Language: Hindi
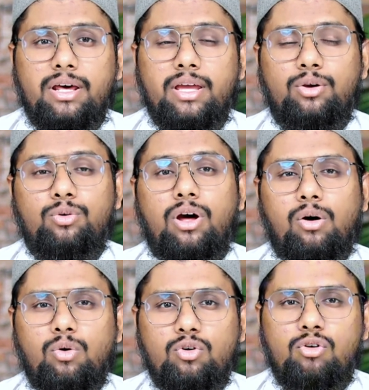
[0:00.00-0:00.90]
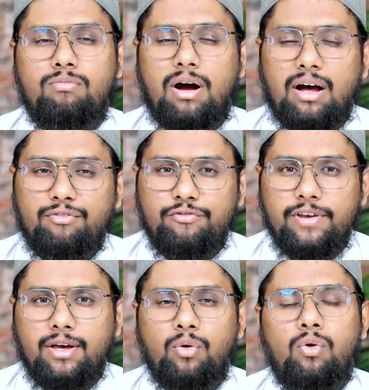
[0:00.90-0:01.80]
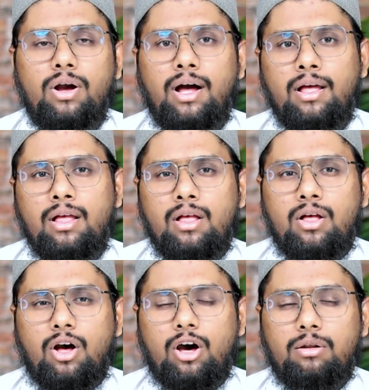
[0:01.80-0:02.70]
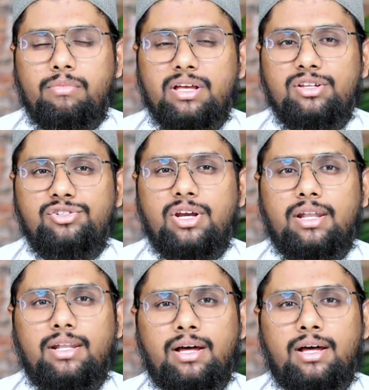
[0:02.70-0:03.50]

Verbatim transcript: तुम्हारे गुनाहों को माफ़ भी करूँगा और मैं इन